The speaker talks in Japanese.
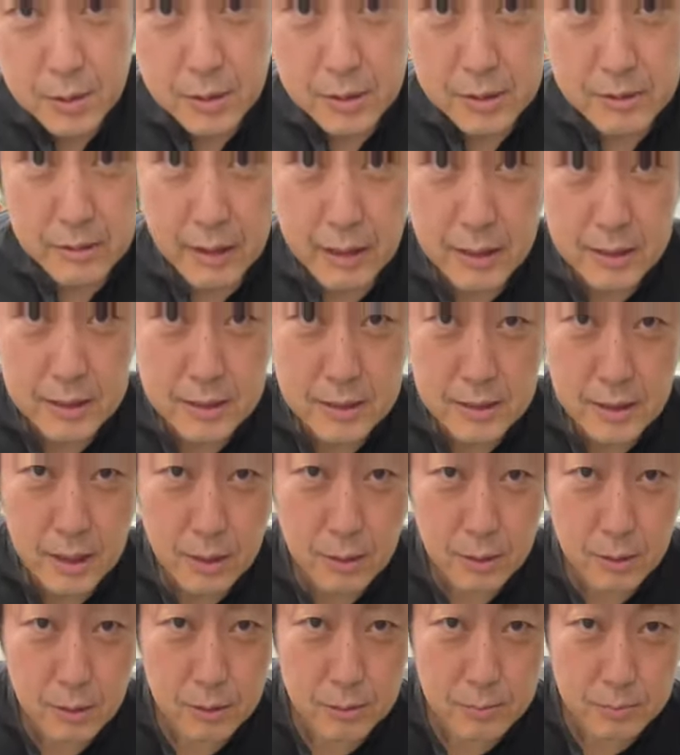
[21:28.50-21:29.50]
つ時は
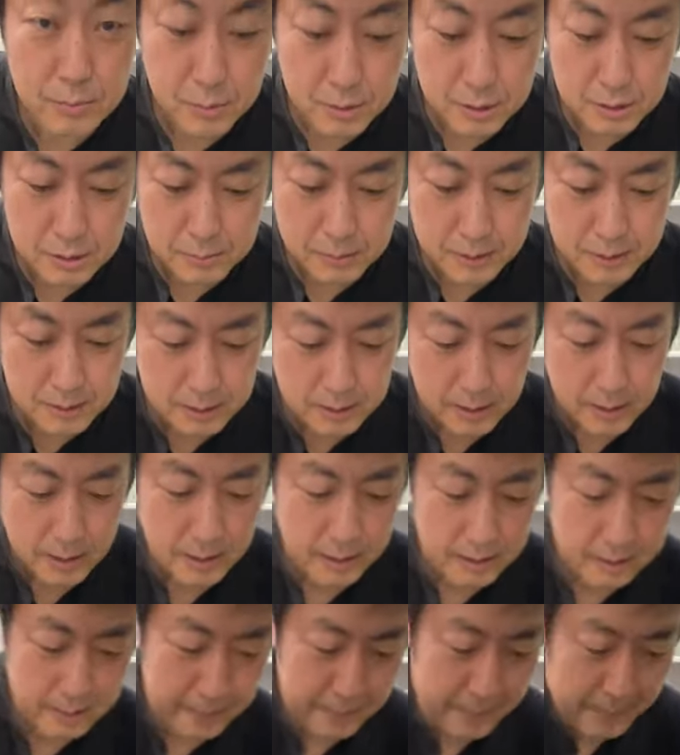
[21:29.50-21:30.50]
下を持ちます
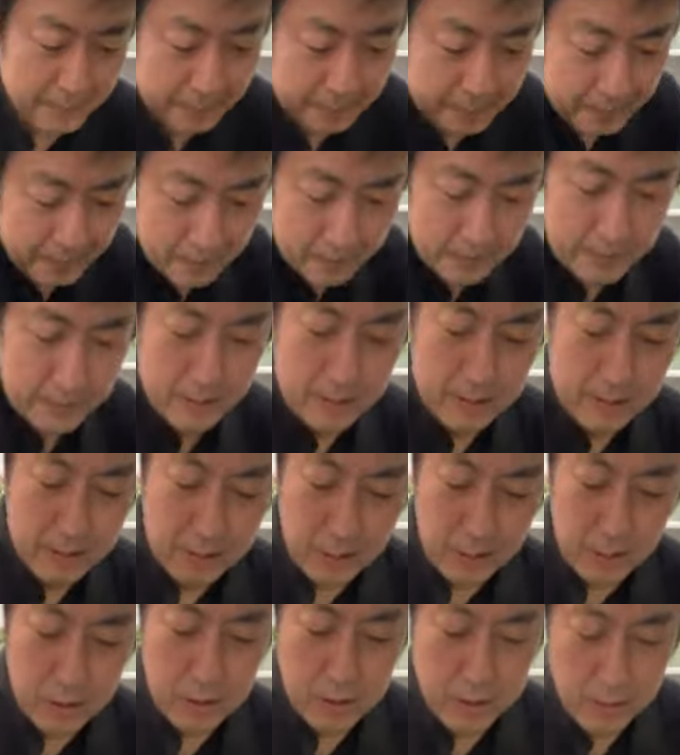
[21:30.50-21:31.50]
ね
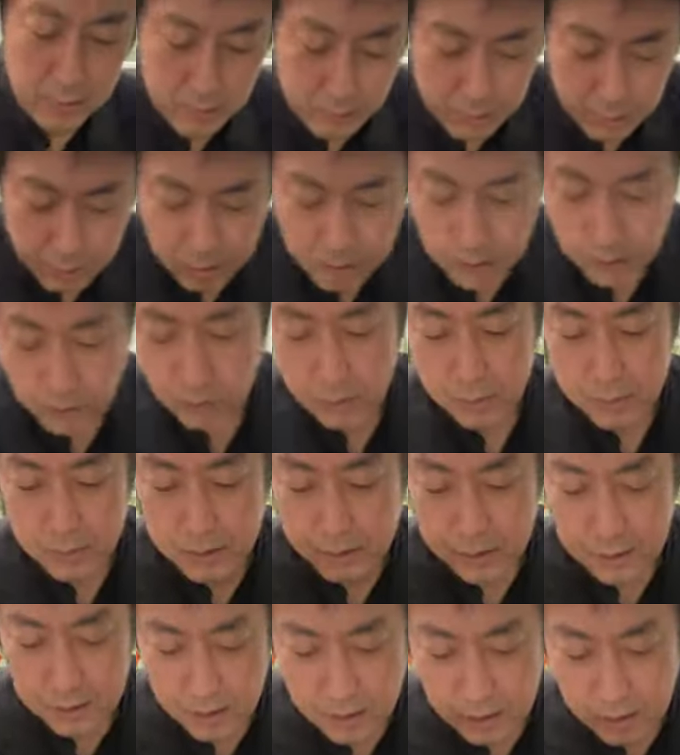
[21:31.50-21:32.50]
これでももう結構
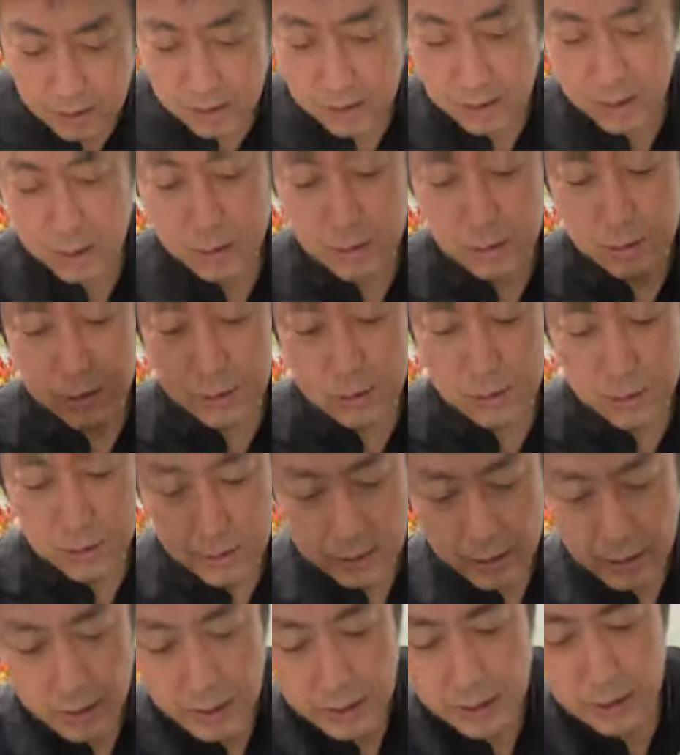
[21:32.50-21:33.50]
水出てきてるんです
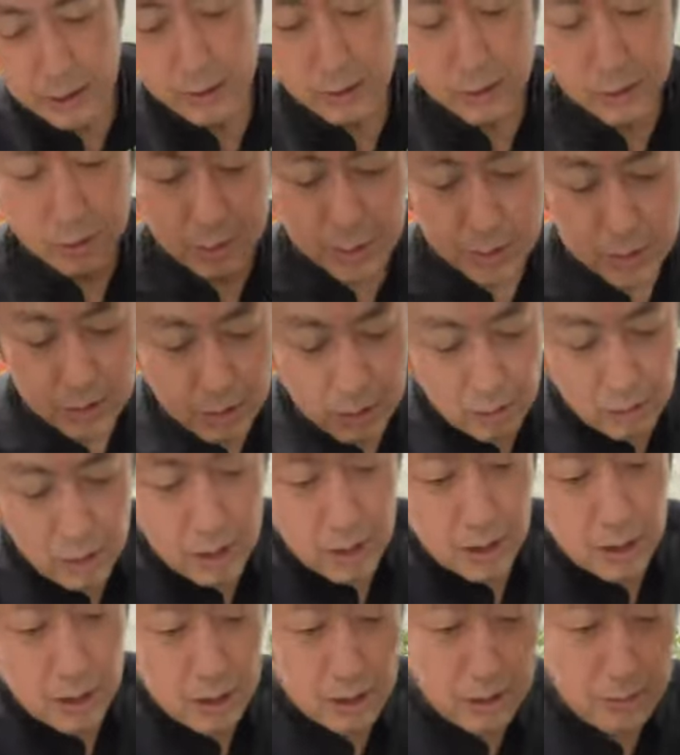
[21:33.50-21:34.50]
よねこの
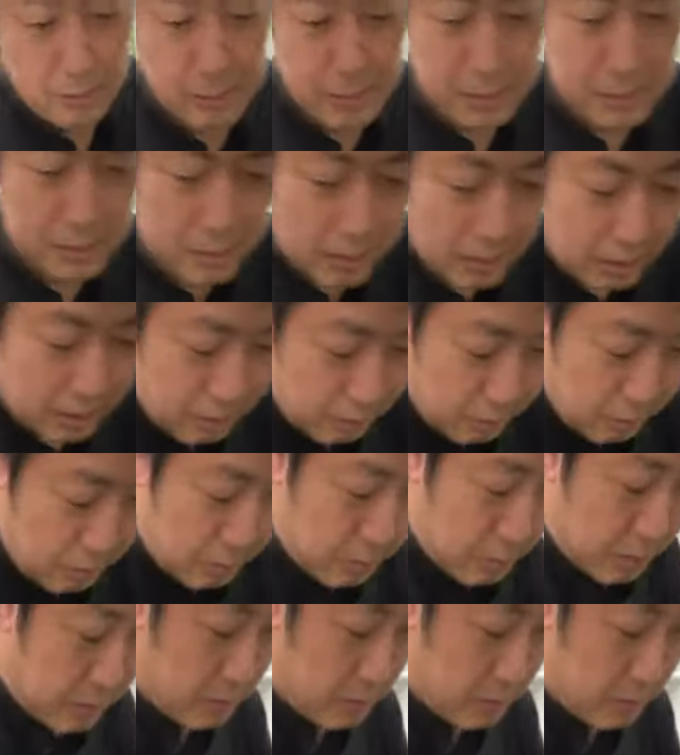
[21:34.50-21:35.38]
セロハンから水がこ